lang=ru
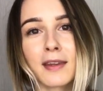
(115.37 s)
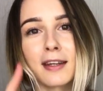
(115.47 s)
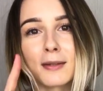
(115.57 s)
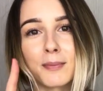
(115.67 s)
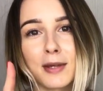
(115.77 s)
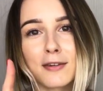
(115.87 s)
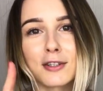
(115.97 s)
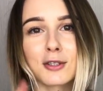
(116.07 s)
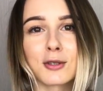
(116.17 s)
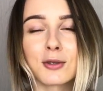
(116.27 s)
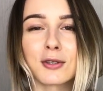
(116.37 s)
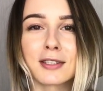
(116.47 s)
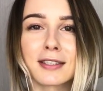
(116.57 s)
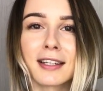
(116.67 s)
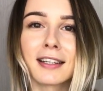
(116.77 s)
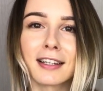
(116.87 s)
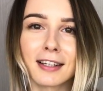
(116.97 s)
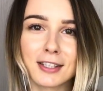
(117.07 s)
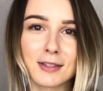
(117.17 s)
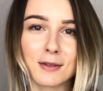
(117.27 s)
Это первое, что стоит знать для
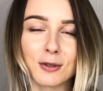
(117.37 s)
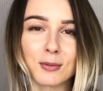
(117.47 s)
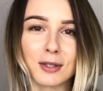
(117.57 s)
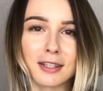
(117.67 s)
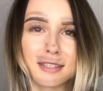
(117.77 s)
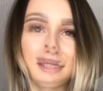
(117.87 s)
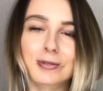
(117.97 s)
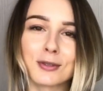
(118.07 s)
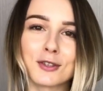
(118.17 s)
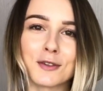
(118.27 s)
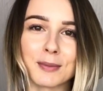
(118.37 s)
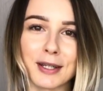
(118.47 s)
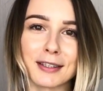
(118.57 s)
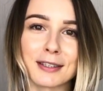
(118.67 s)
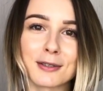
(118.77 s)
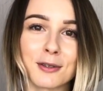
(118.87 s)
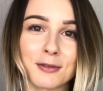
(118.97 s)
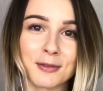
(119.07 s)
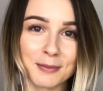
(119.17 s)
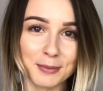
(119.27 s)
качественной коммуникации. Устойчивый порядок
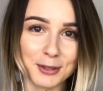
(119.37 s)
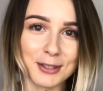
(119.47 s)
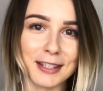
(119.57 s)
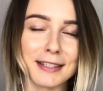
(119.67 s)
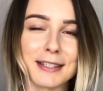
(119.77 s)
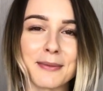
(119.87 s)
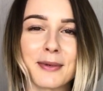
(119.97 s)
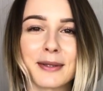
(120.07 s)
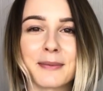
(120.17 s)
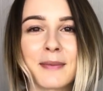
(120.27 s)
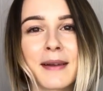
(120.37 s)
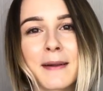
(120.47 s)
слов. Почитайте об этом.